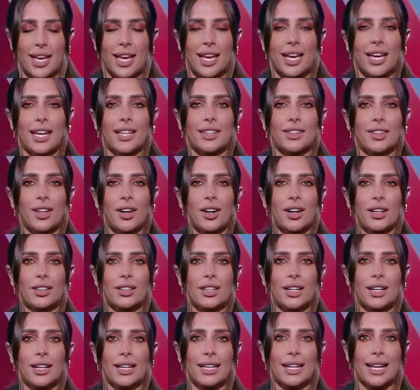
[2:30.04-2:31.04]

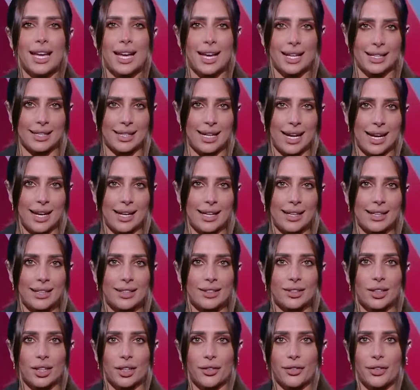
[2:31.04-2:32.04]
النهارده الاهلي
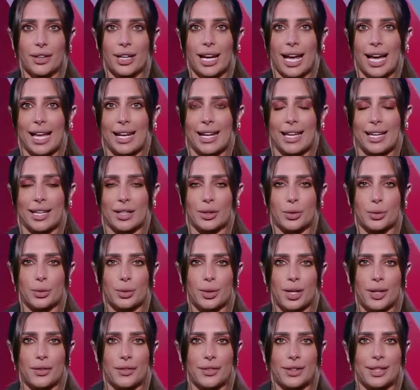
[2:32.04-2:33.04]
هيحل ضيفا على
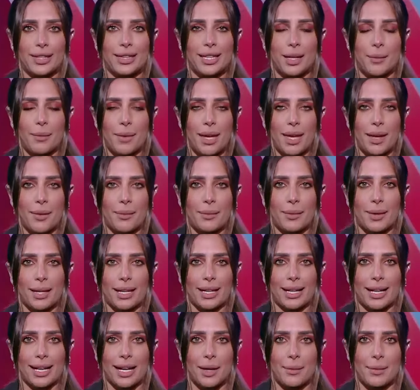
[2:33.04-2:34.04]
الجونه في تمام
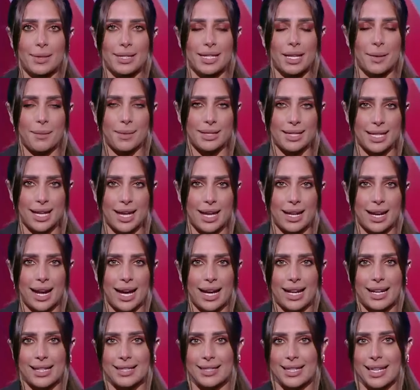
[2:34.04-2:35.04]
الخامسه مساء
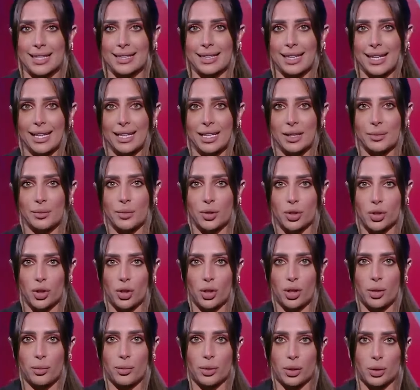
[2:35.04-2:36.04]
على استاد خالد
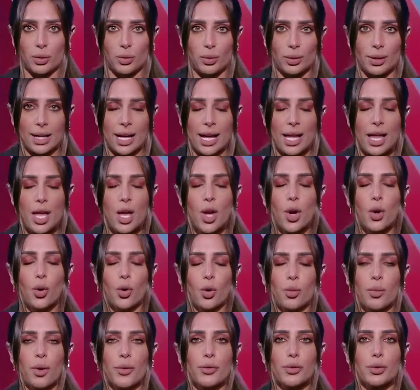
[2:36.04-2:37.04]
بشاره بالجونه
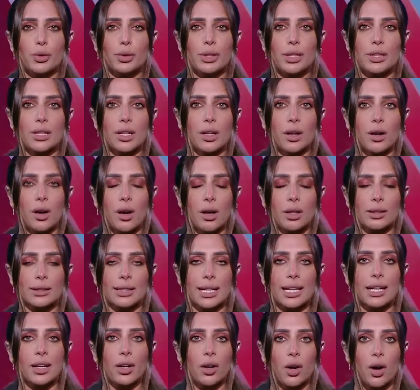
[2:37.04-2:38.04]
ومفروض ان اللقاء
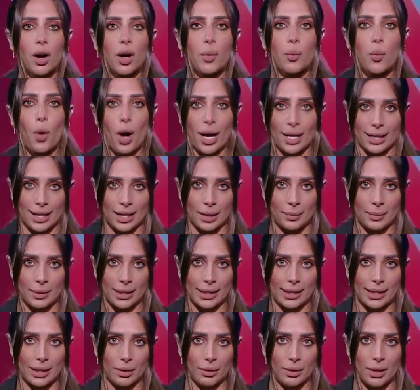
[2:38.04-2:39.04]
ده لقاء مؤجل من
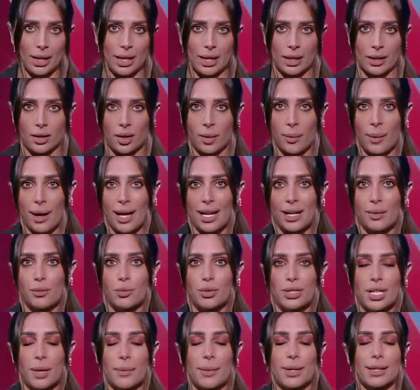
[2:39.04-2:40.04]
الجوله الرابعه
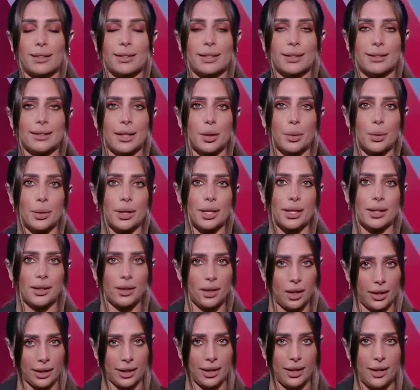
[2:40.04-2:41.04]
لمسابقه دوري
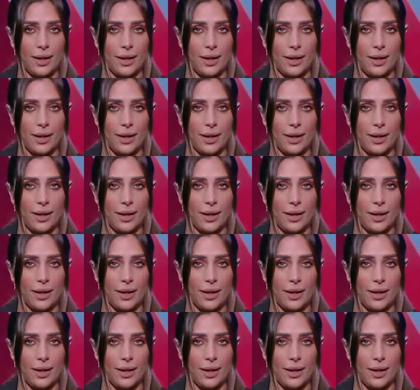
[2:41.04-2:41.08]
نايل